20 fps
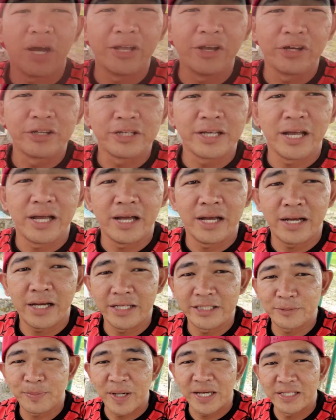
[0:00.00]
ayun nga
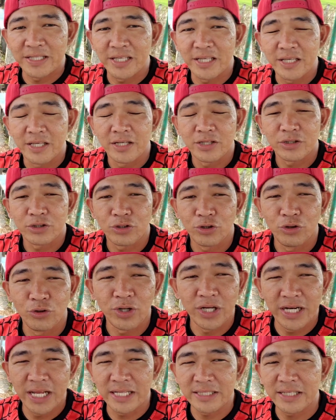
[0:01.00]
kay Spidey.
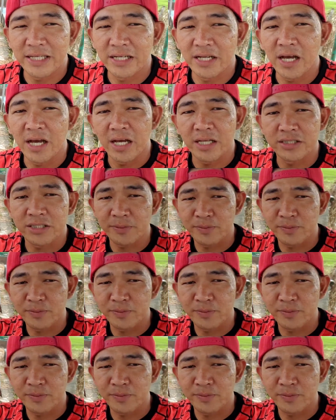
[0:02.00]
Tulungan natin at